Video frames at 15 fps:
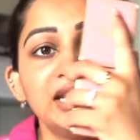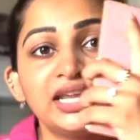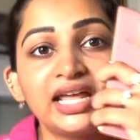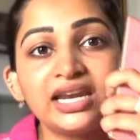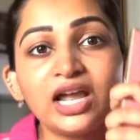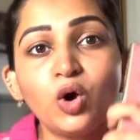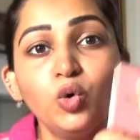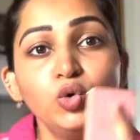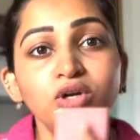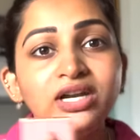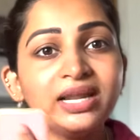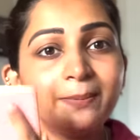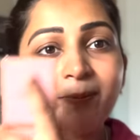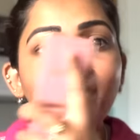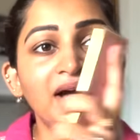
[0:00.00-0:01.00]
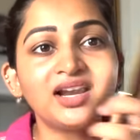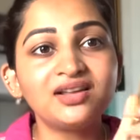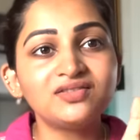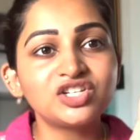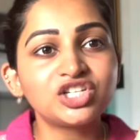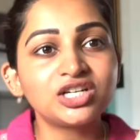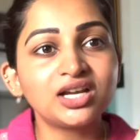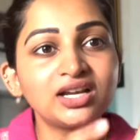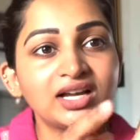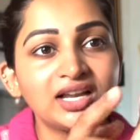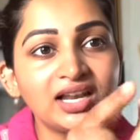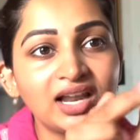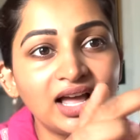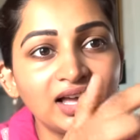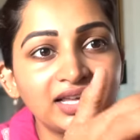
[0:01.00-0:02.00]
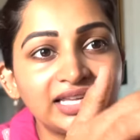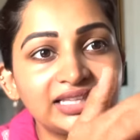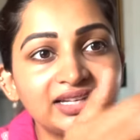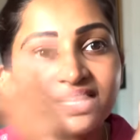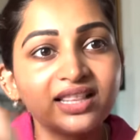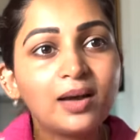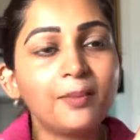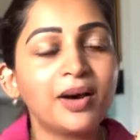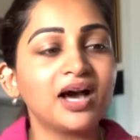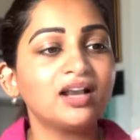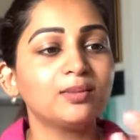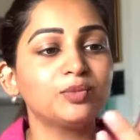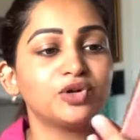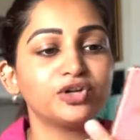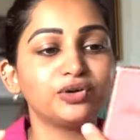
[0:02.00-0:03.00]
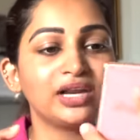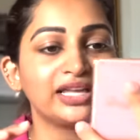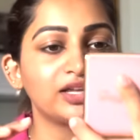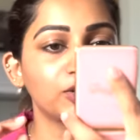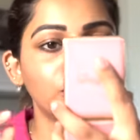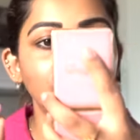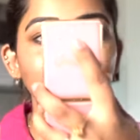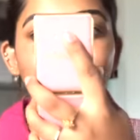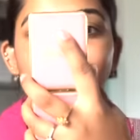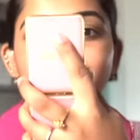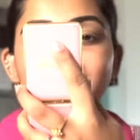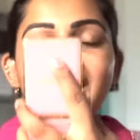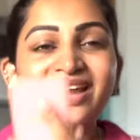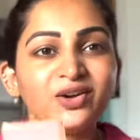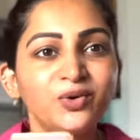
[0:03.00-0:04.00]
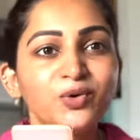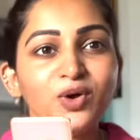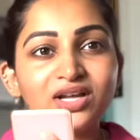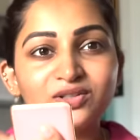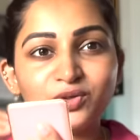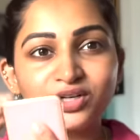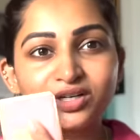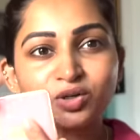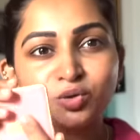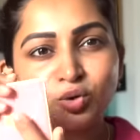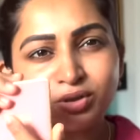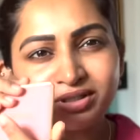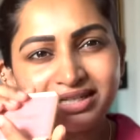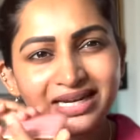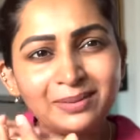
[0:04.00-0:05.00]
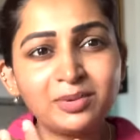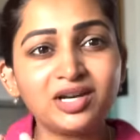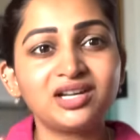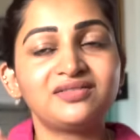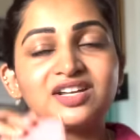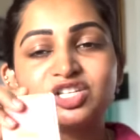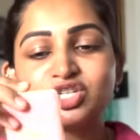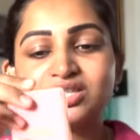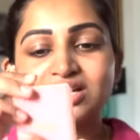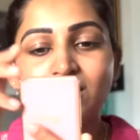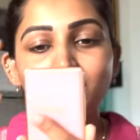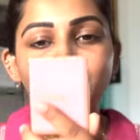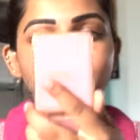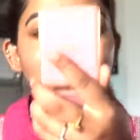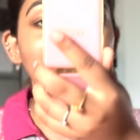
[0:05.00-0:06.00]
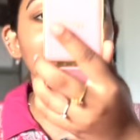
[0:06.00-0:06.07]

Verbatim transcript: நிறைய உன்னிப்பான விஷயங்கள்லாம் இதில் தான் பார்க்க முடியும் லைக் யூனோ ஐ டோன்ட் நோ அது ஒரு குட்டி மிரர் அப்புறம் தான் ஐ